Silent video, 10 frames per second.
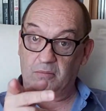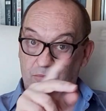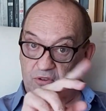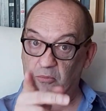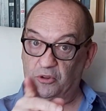
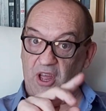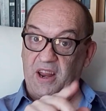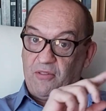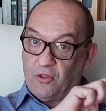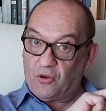
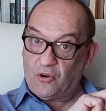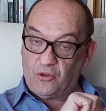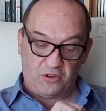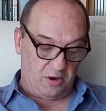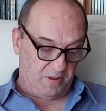simultaneando con
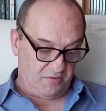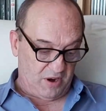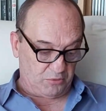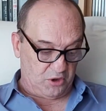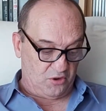los
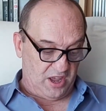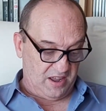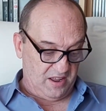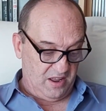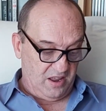Flauticos ya,
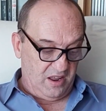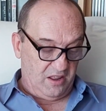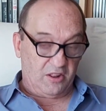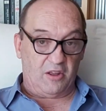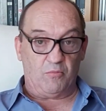
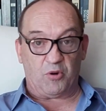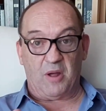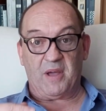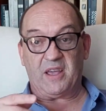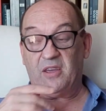en un
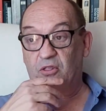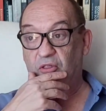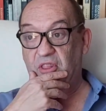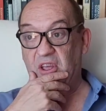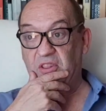programa que,
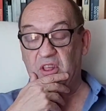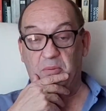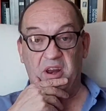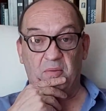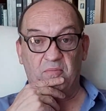donde
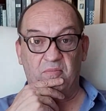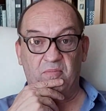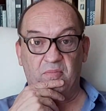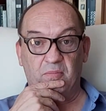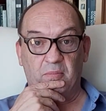
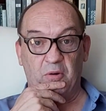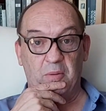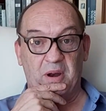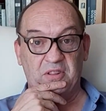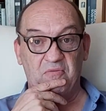intervenían
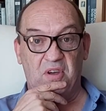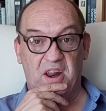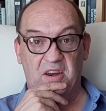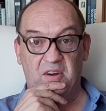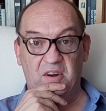Manuel Martín
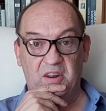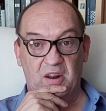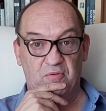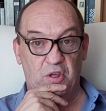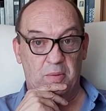Ferrán y
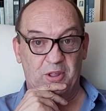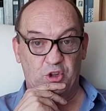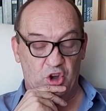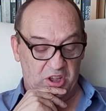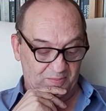Alfredo
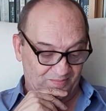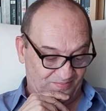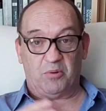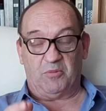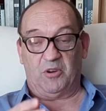Amestoy,
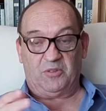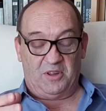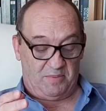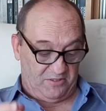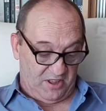pues bueno,
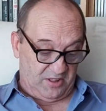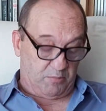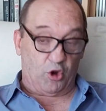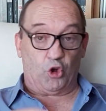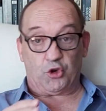de prensa.
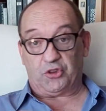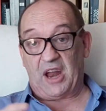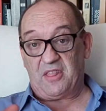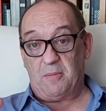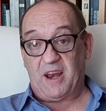Después, otro
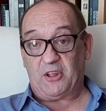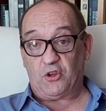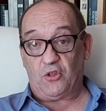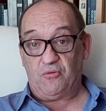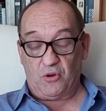tarde para
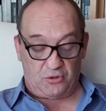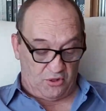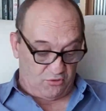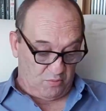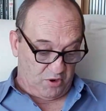todos, fue otro
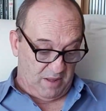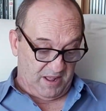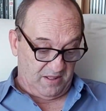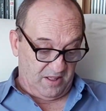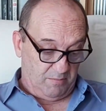de sus
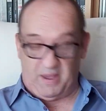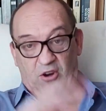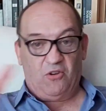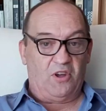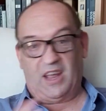programas,
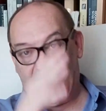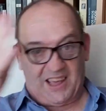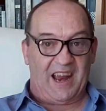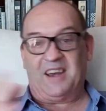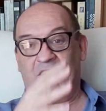pero el
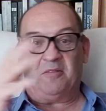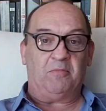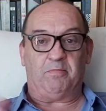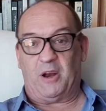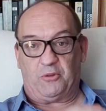
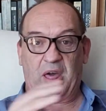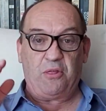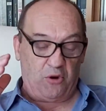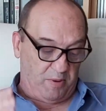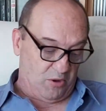gran
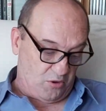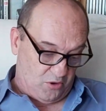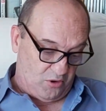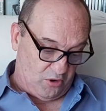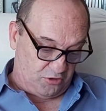pelotazo lo pegó
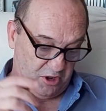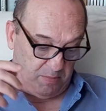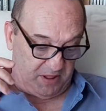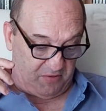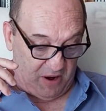con los
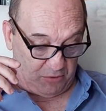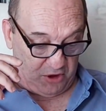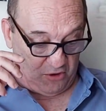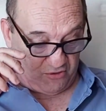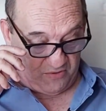
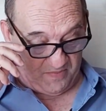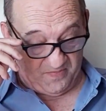chiripitifláuticos.